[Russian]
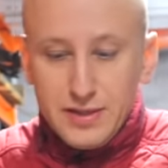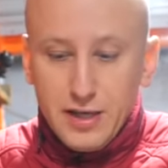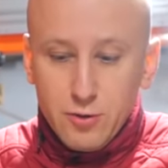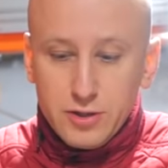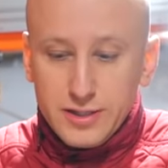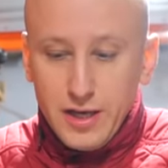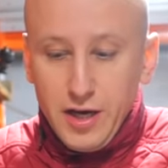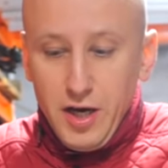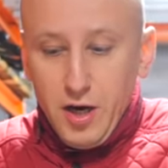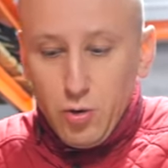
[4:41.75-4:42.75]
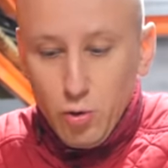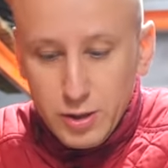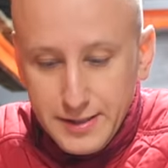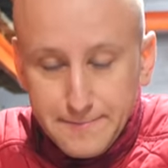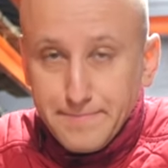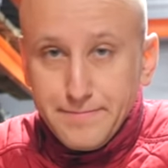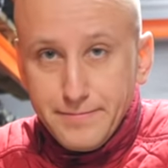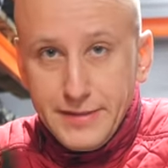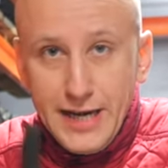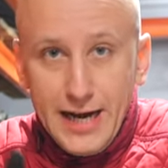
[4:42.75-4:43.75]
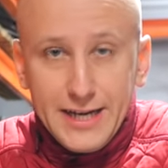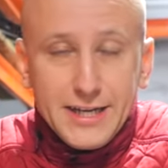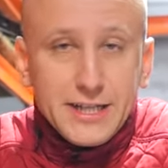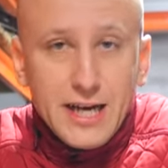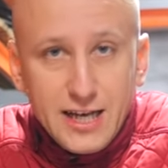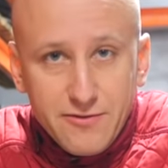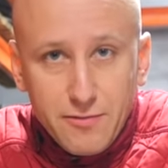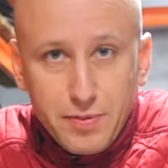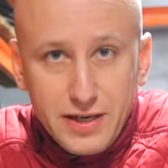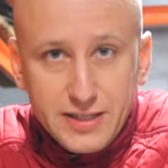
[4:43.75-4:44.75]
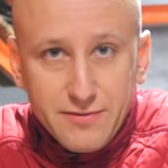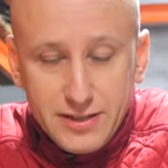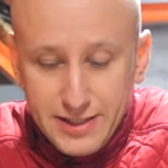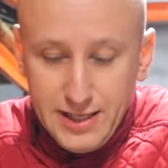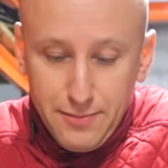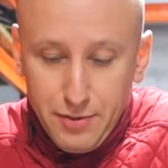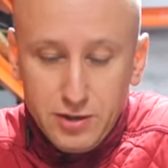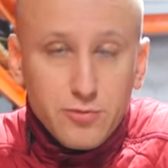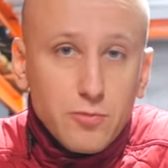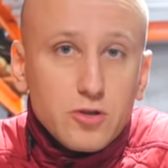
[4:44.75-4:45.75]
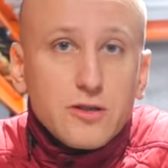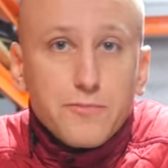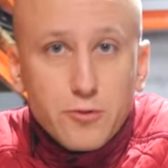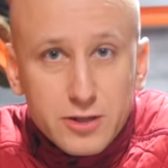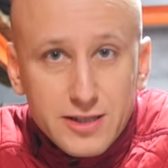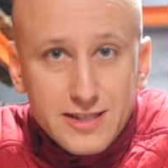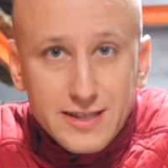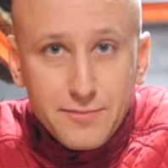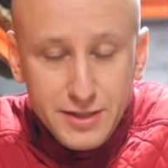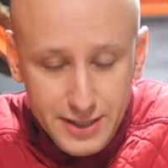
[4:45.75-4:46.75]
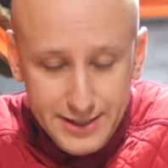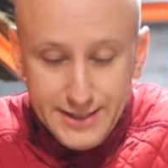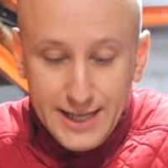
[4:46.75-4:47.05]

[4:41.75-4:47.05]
продается от не оригинального производителя, поэтому можно просто заменить.